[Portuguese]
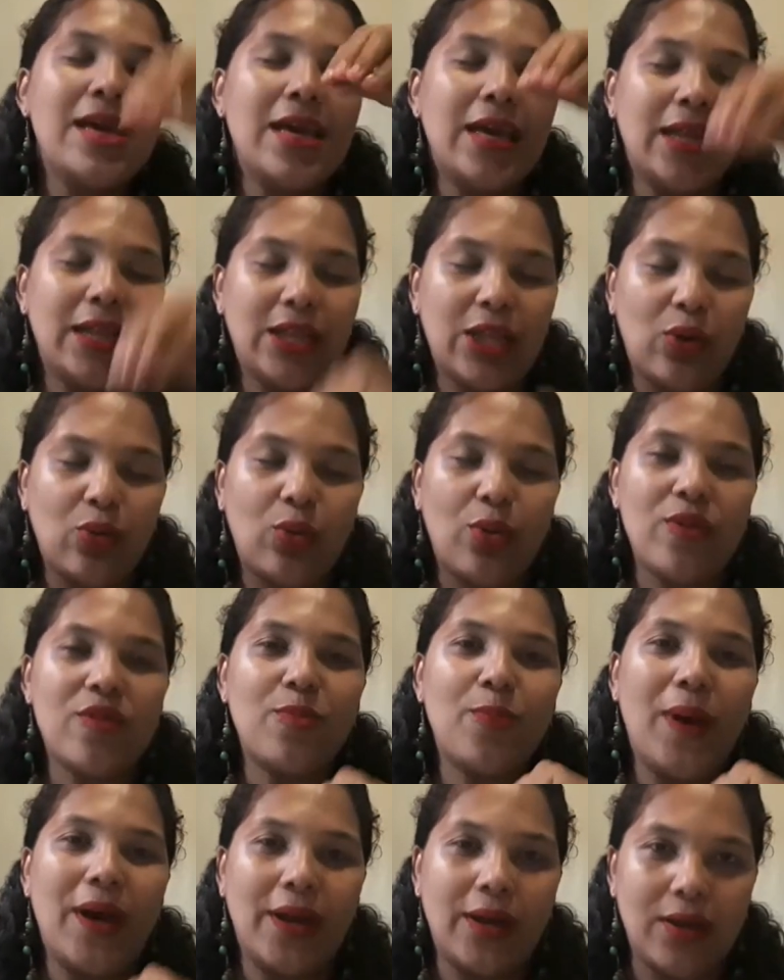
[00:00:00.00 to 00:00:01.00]
Então, nós
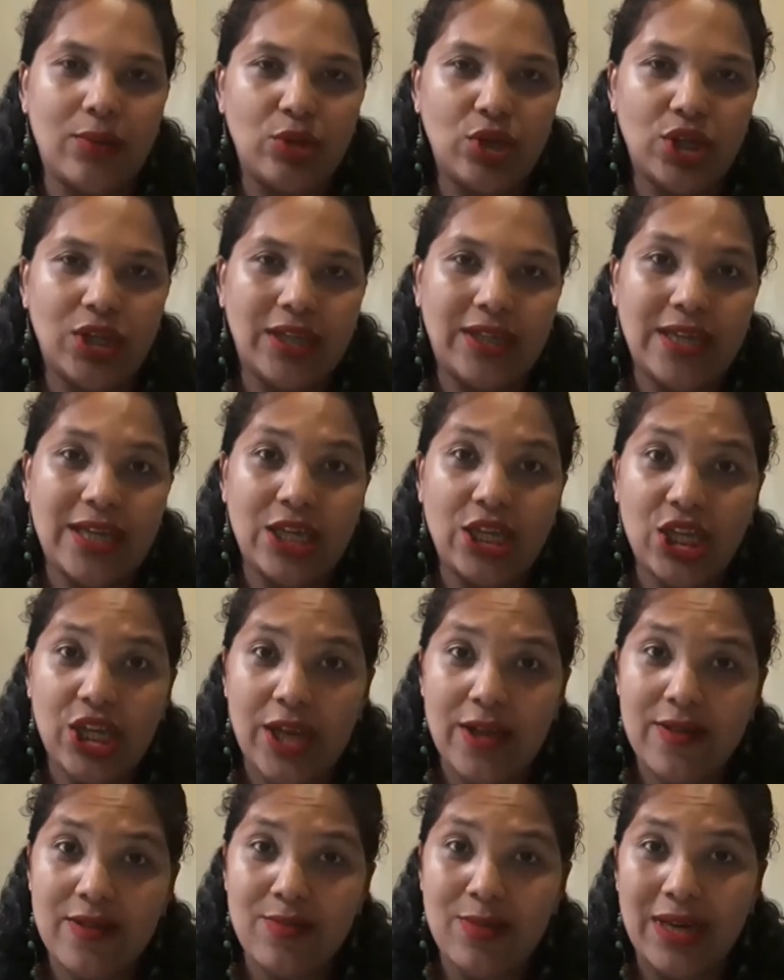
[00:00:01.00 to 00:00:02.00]
paramos na
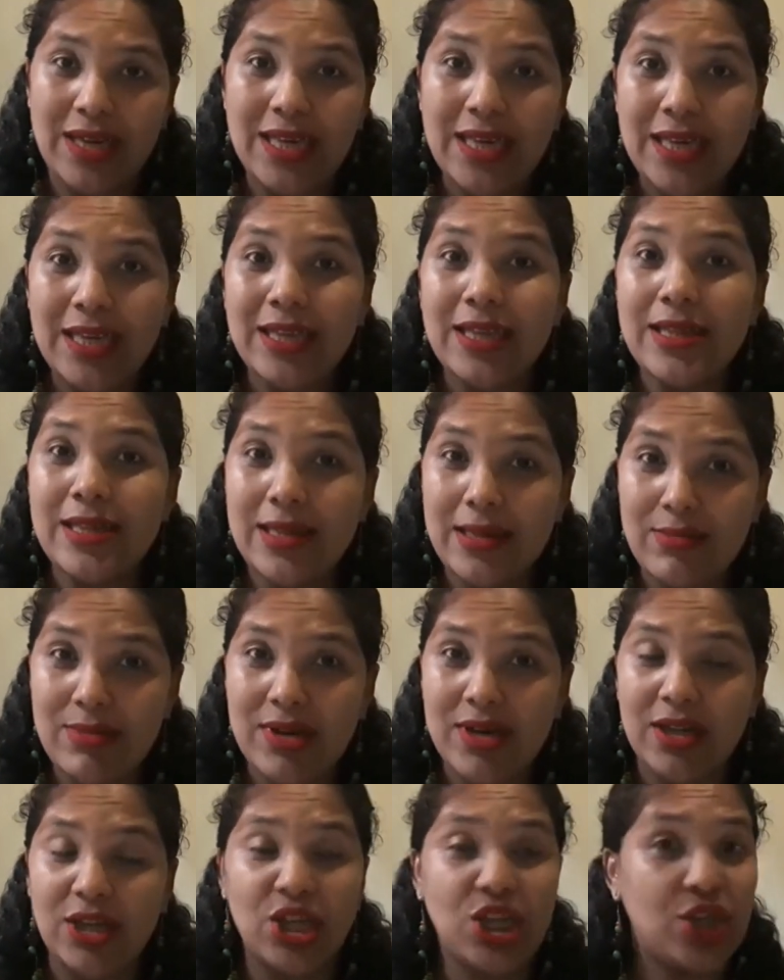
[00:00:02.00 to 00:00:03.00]
35ª
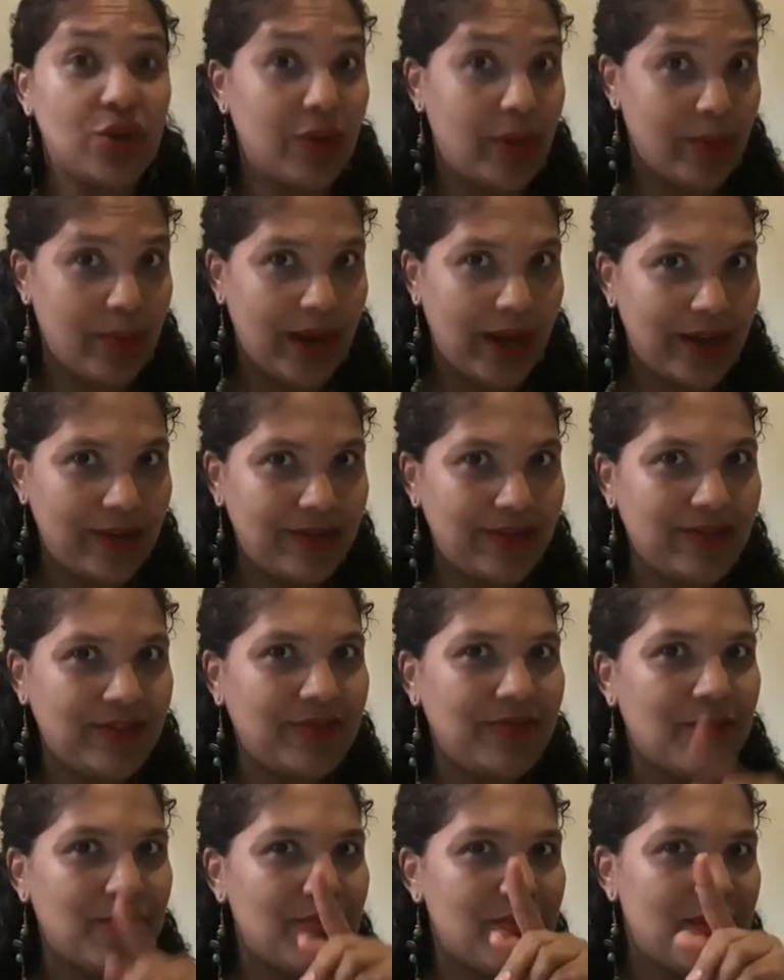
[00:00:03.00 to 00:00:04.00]
semana, estão
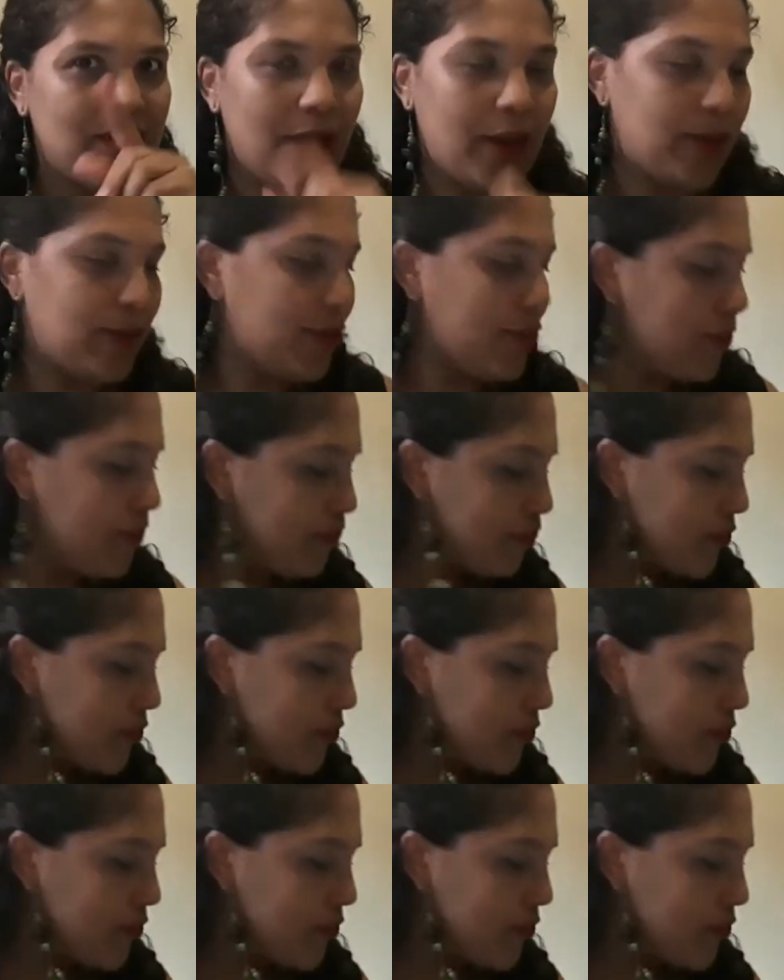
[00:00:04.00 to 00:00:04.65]
lembrados? Certo.